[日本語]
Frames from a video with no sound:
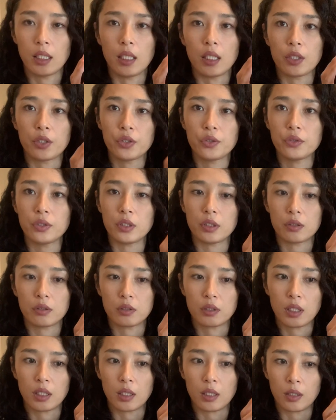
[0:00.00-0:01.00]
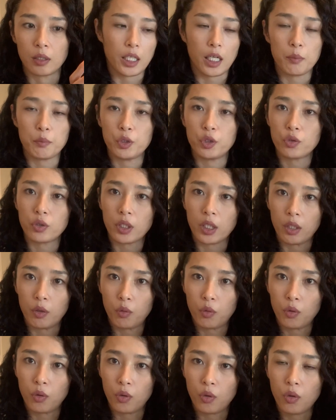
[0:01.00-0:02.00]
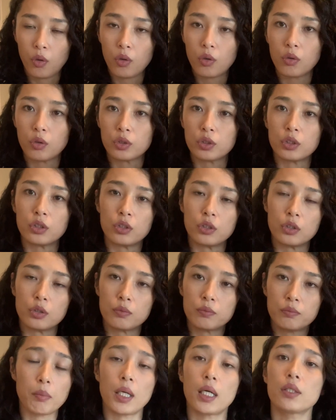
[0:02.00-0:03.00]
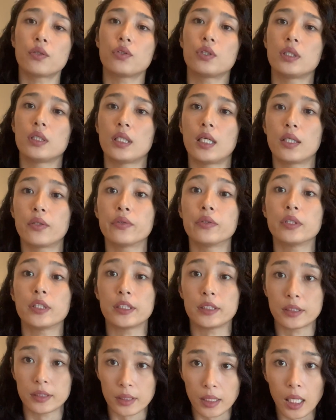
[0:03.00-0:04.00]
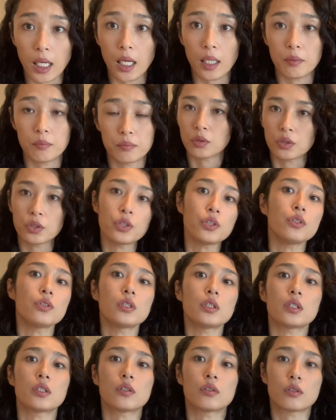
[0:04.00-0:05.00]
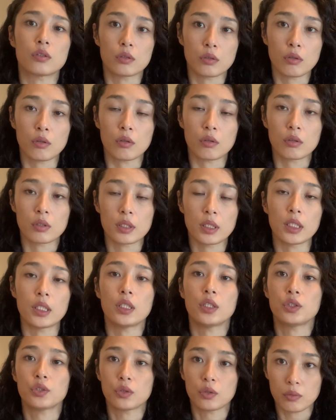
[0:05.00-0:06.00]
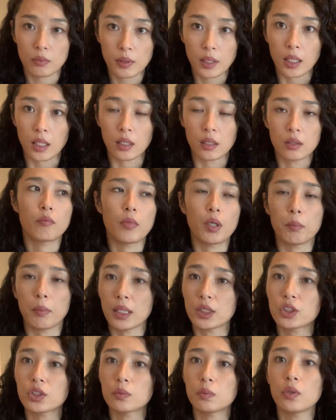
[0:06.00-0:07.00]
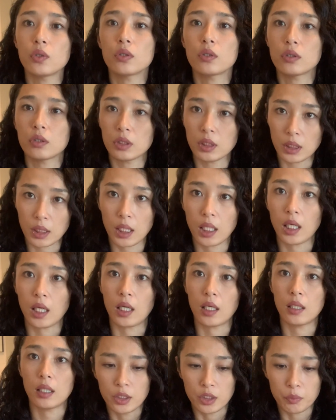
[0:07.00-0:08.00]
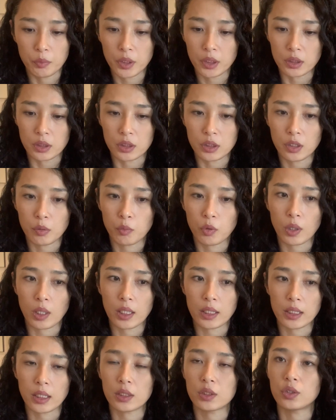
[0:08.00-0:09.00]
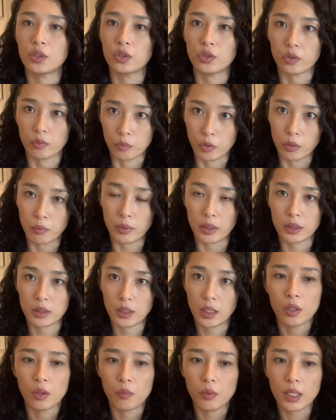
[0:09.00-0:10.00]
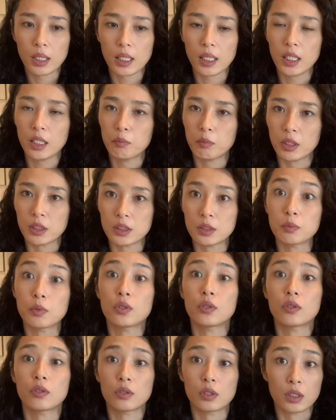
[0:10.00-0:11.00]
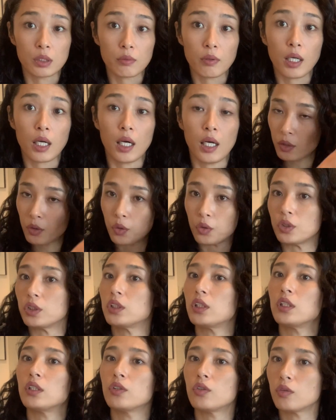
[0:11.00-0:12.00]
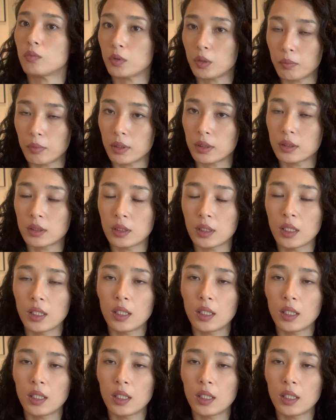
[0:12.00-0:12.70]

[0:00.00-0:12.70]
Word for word: えキューティクルが髪の毛を保護するパートになるんですがキューティクルの形状は、まあ、松ぼっくりがイメージしてもらいやすいと思います若い松ぼっくりは閉じてると思います